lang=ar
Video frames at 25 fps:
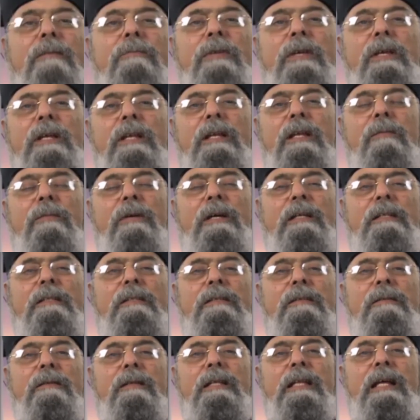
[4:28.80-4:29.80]

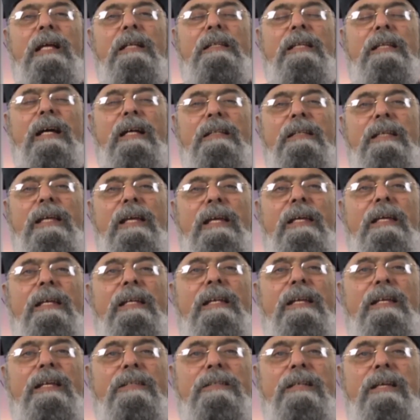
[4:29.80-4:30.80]
جميلة لا
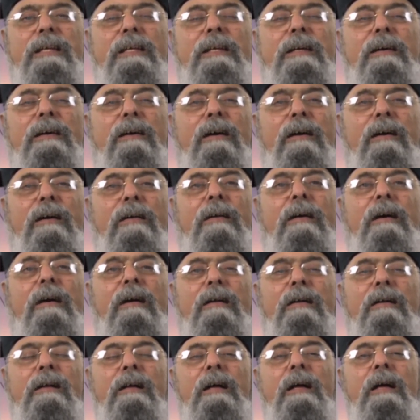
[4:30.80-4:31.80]
تحتاج إلى شيء
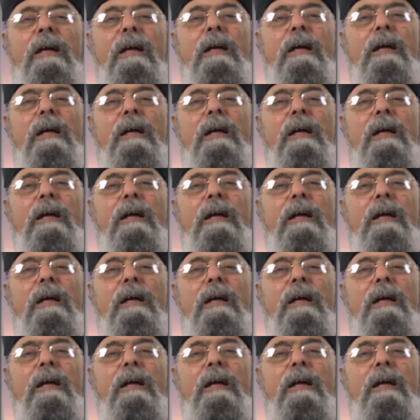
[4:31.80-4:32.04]
آخر